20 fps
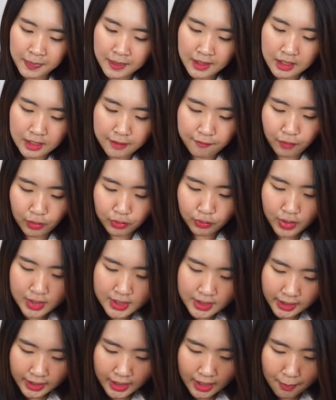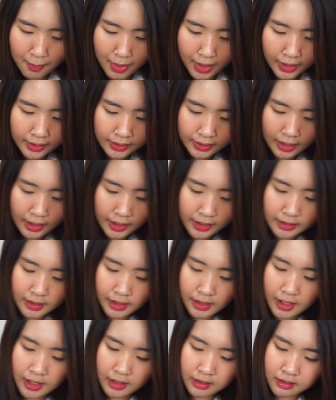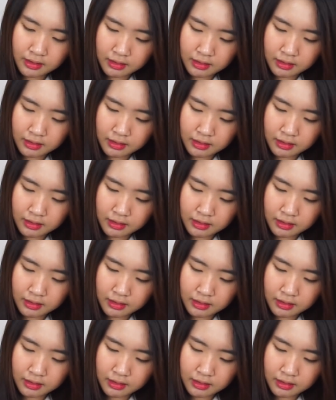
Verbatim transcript: di fotonya sih gede banget ya kita lihat